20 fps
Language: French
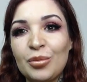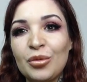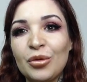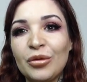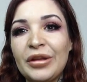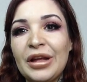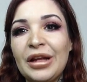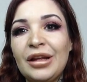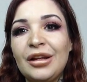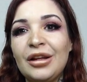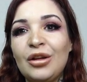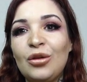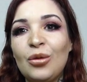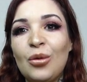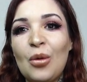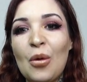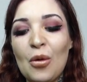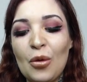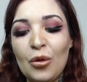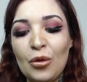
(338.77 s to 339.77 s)
pour ça qui
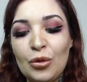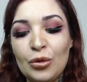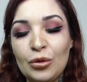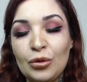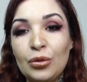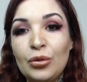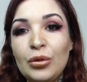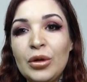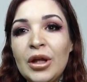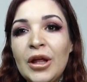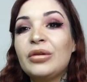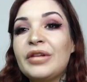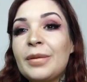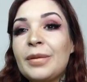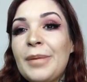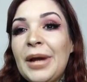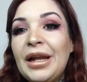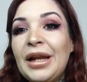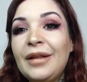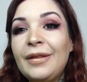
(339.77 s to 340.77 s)
l'ont reconnue. Cette
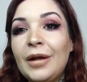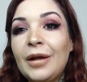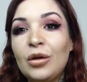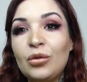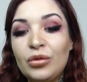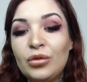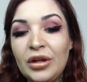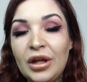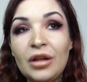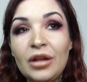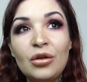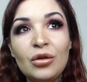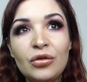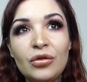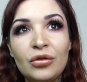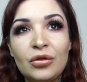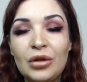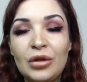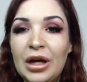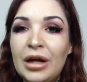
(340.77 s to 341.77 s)
palette, elle coûte
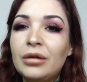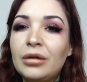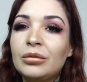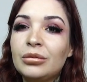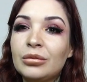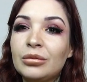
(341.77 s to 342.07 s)
14 dollars.